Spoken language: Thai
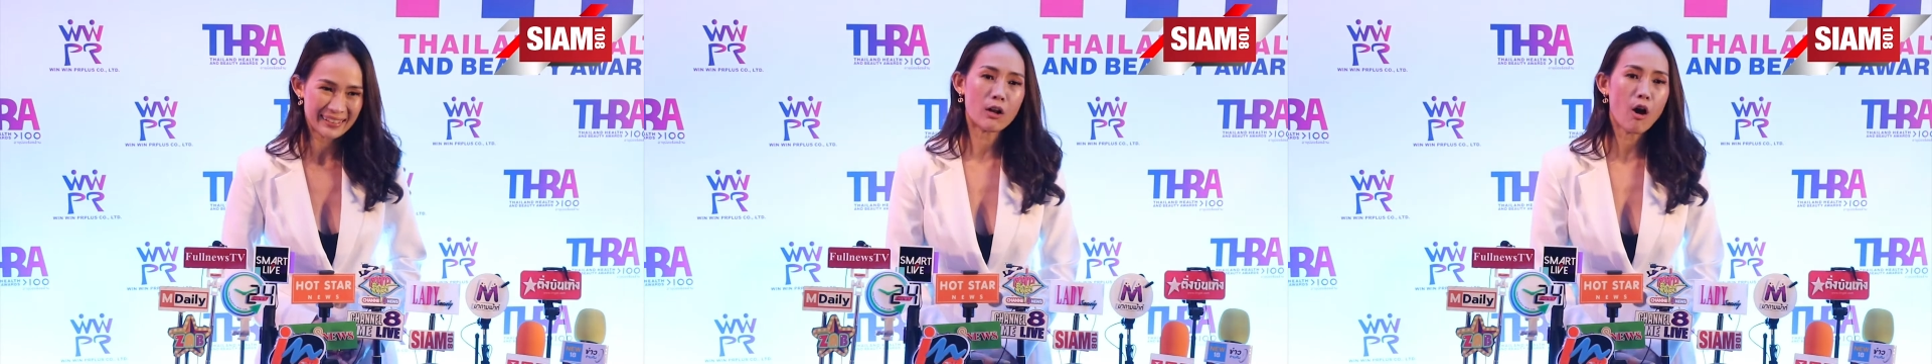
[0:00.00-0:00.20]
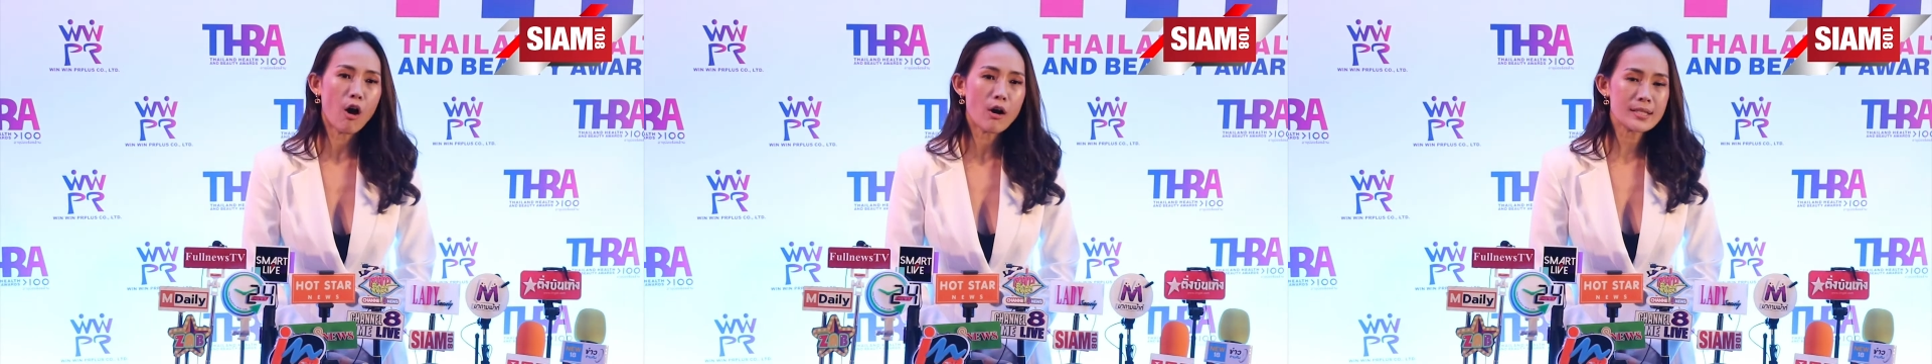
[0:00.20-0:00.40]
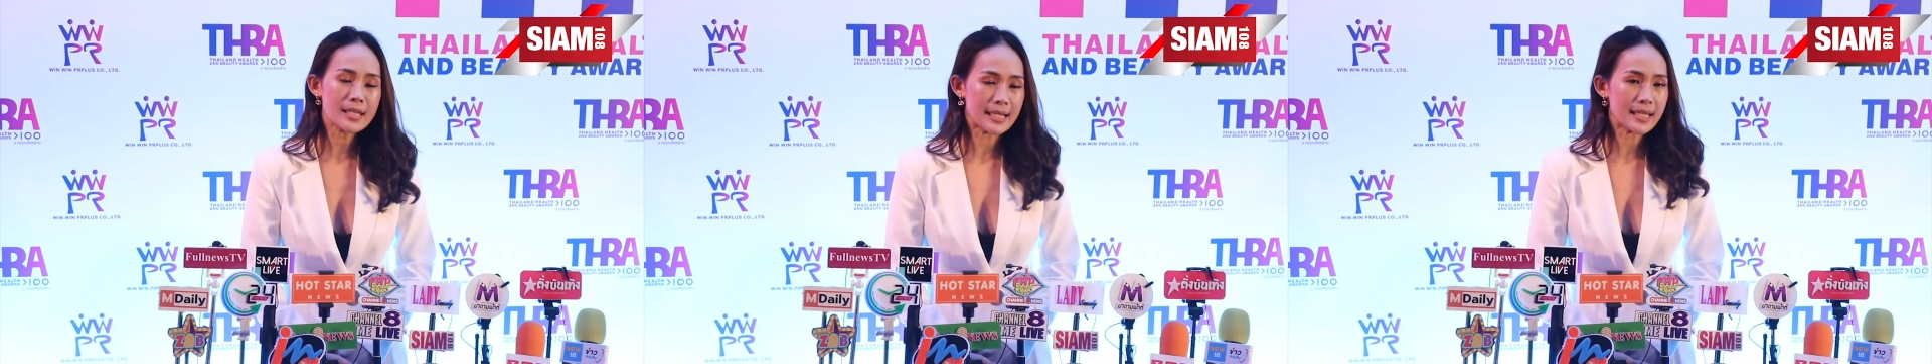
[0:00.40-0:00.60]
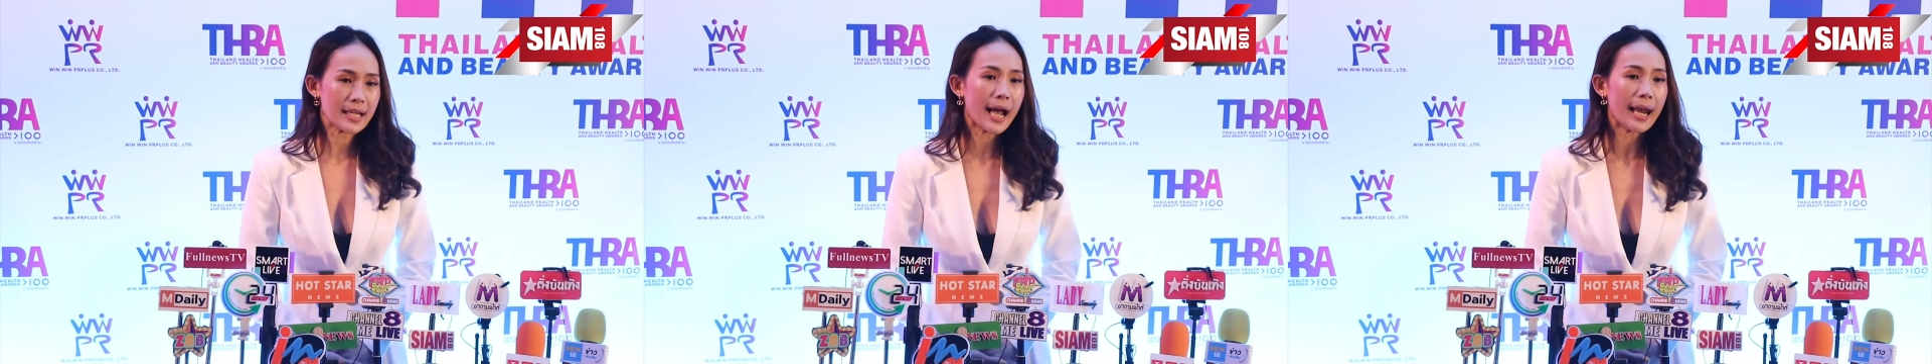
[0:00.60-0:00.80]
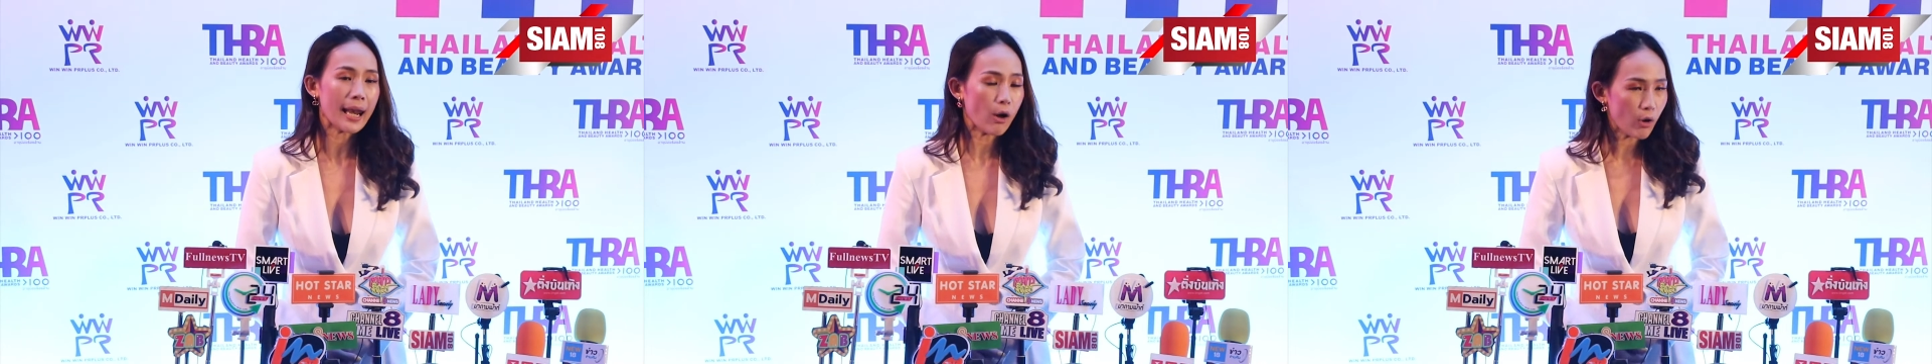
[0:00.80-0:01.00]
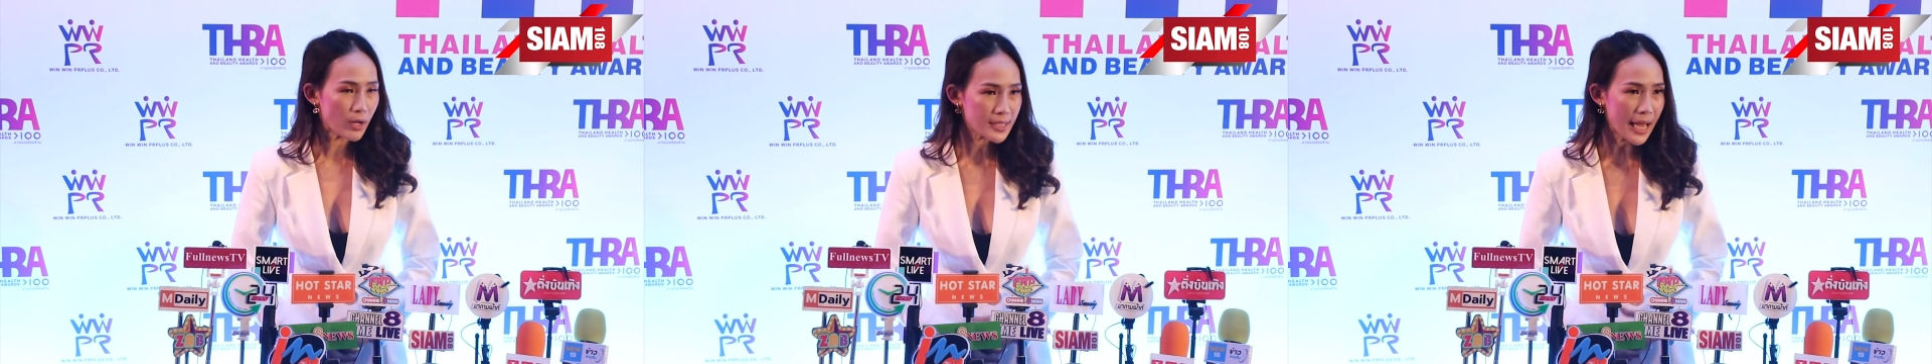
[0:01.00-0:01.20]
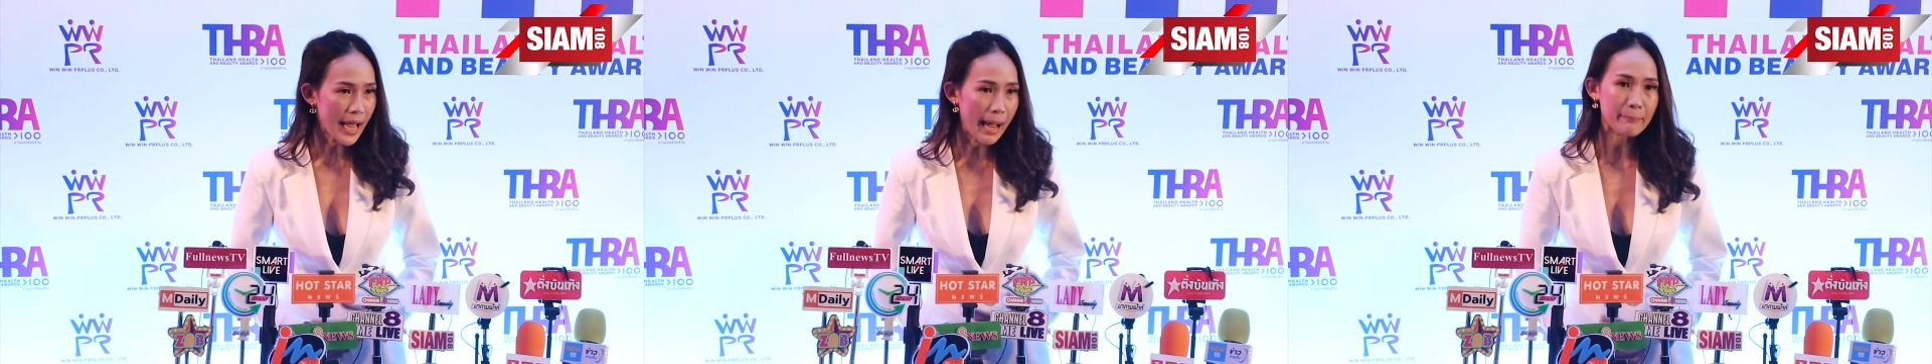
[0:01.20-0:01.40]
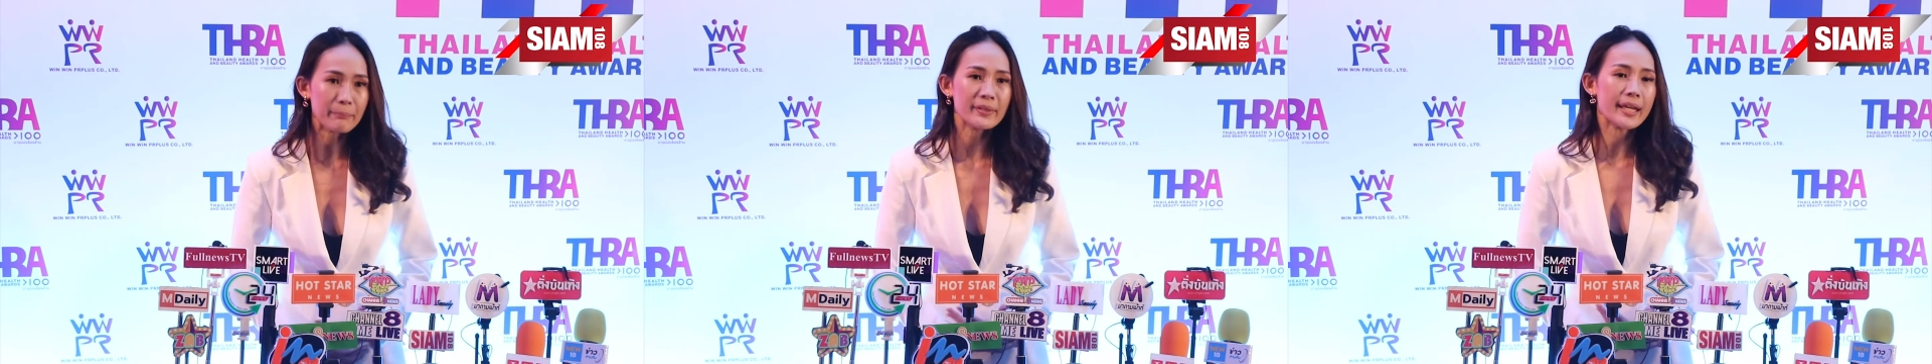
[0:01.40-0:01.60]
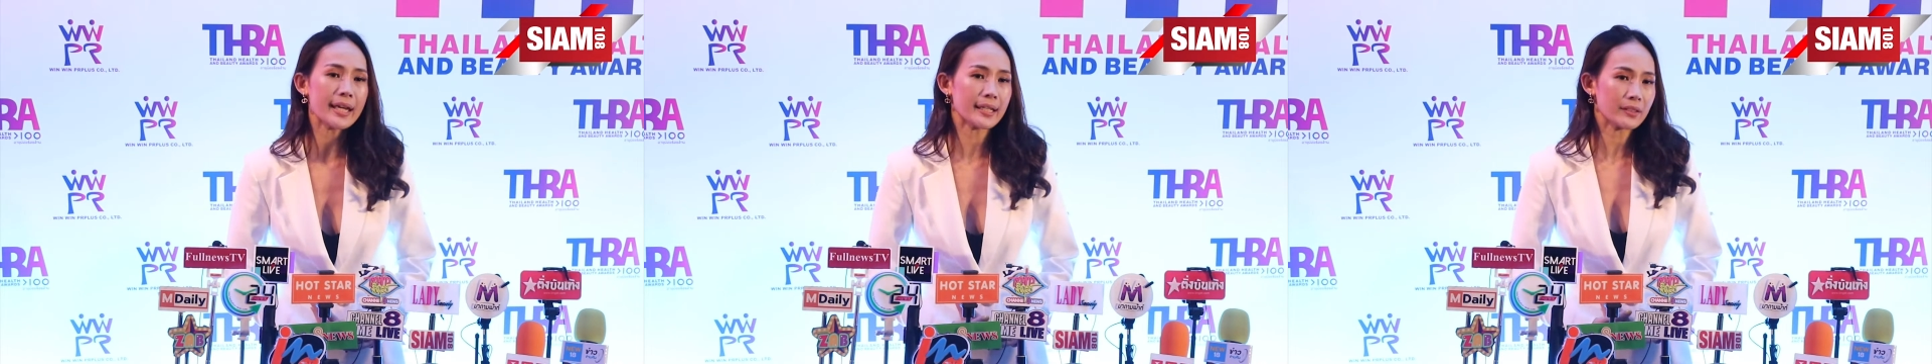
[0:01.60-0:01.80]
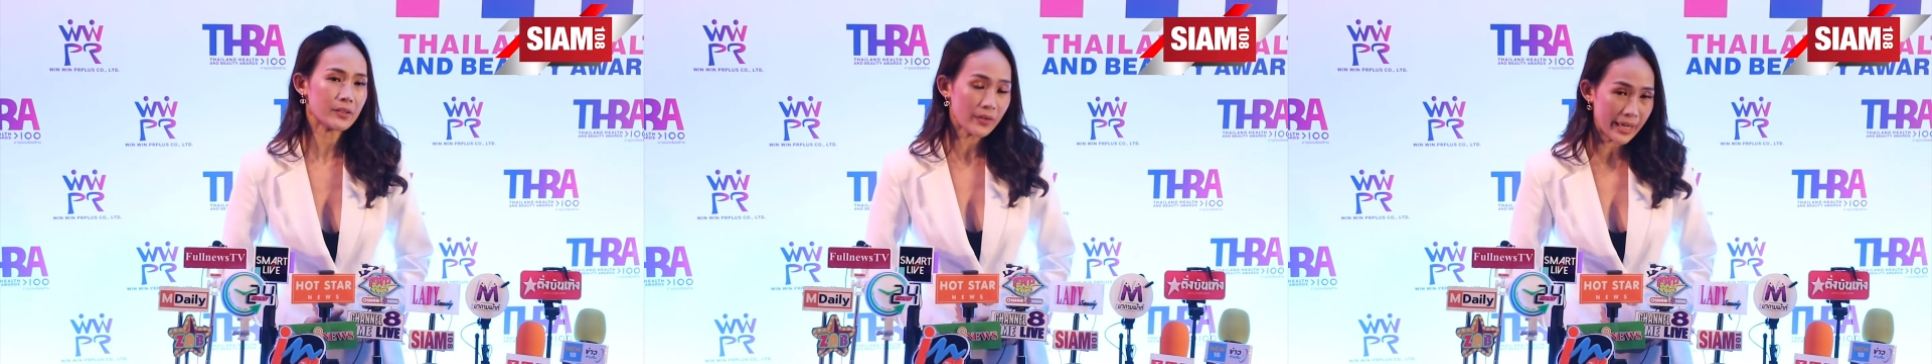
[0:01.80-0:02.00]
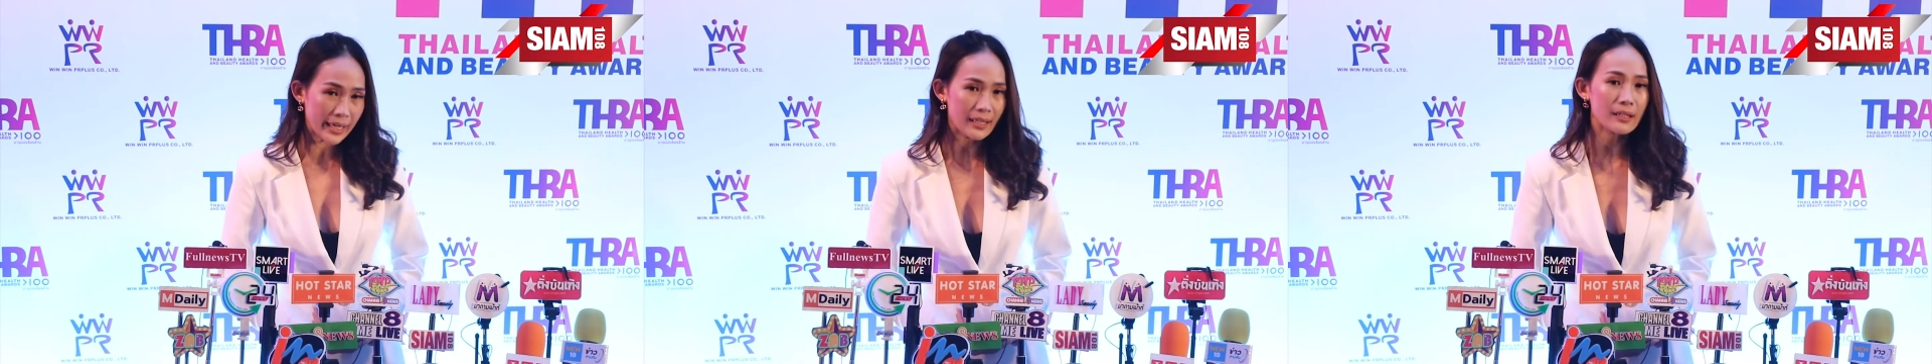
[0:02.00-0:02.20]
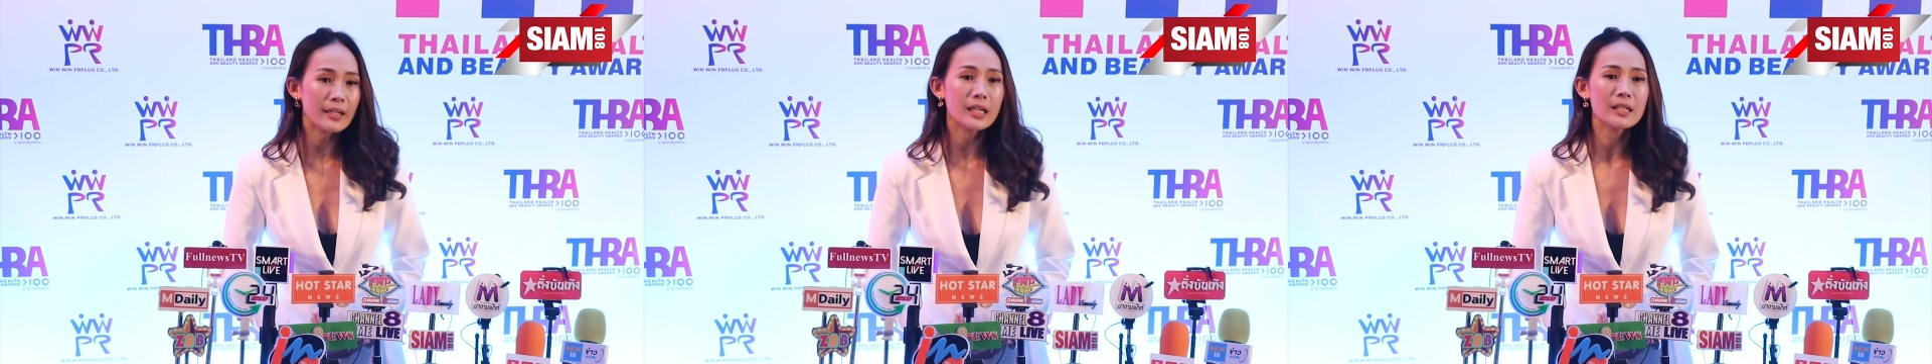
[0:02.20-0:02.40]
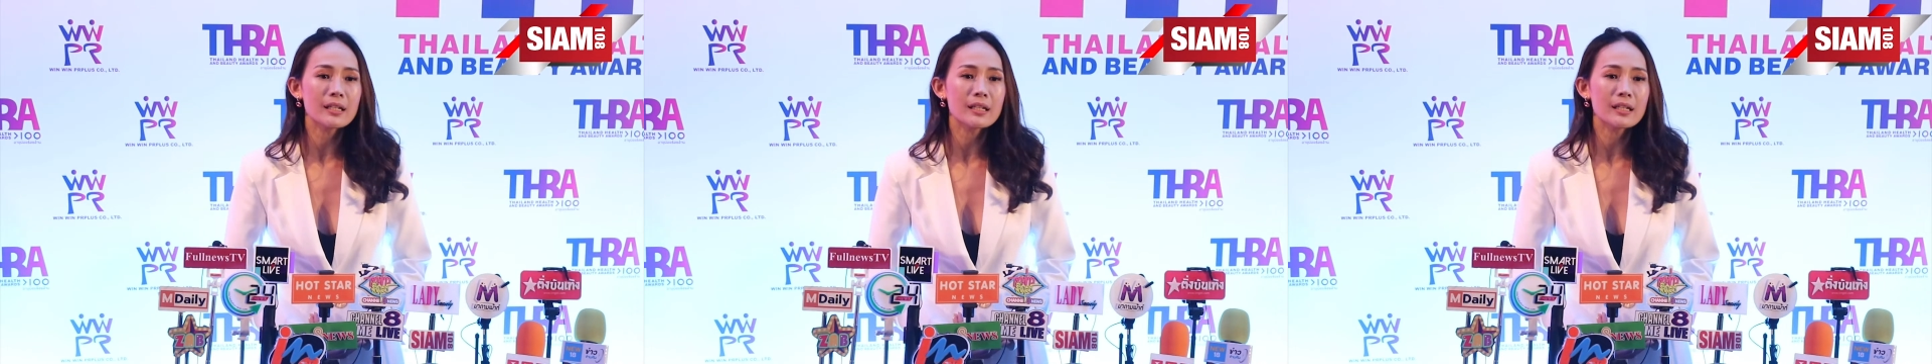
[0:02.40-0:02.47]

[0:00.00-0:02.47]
ก็สารสกัดเราก็จะอัปเดตเทรนด์